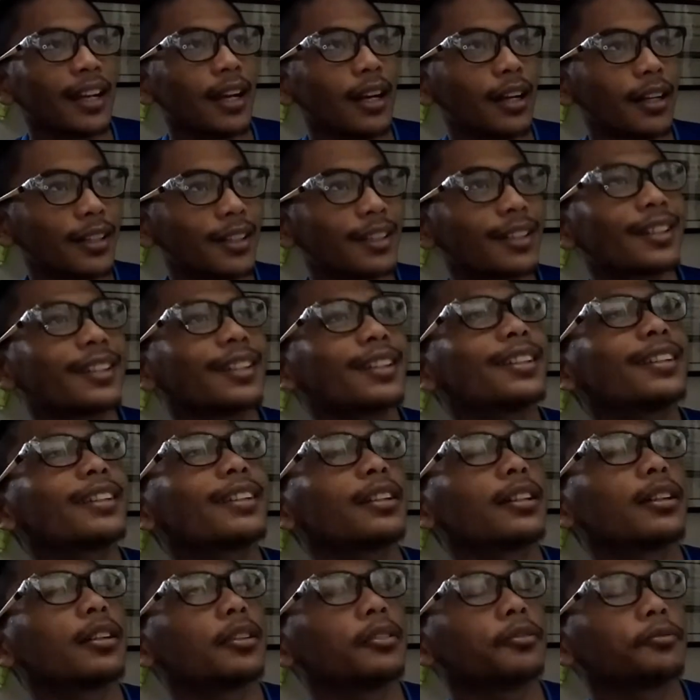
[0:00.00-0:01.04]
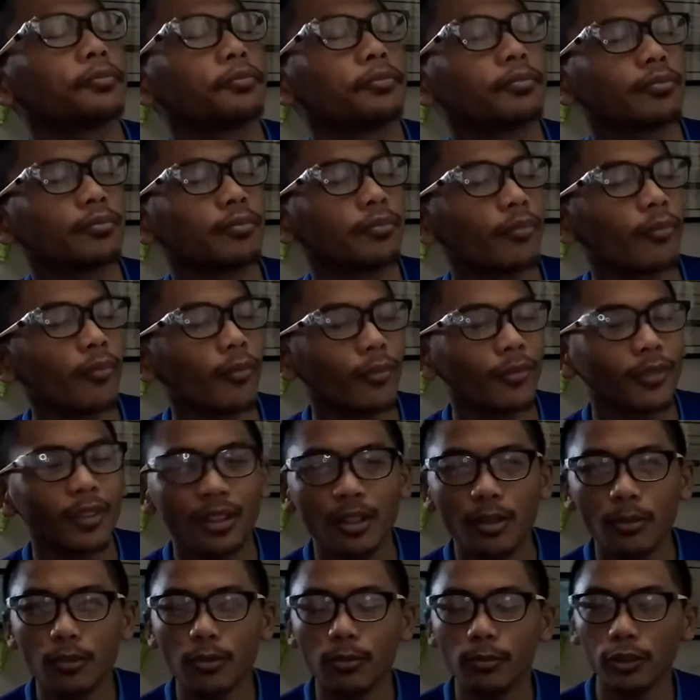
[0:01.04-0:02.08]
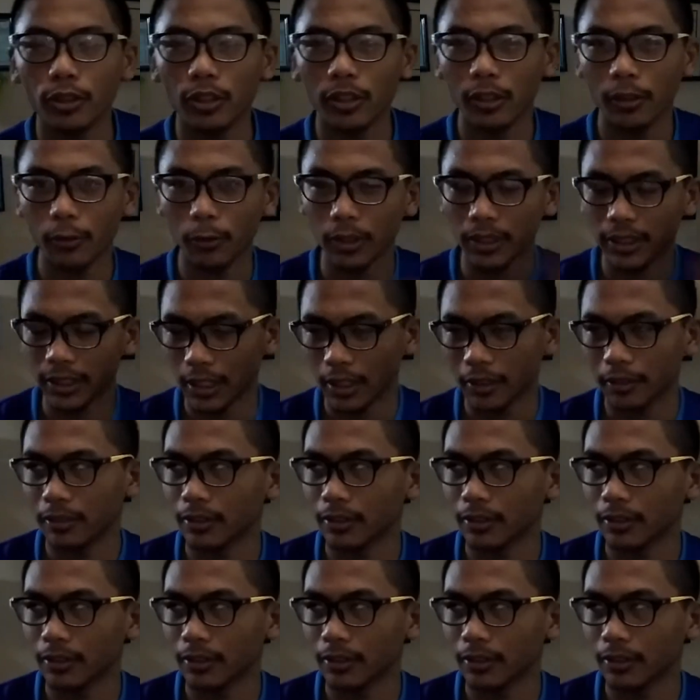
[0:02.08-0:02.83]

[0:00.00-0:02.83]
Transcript: R. Nabubula. Huwag na.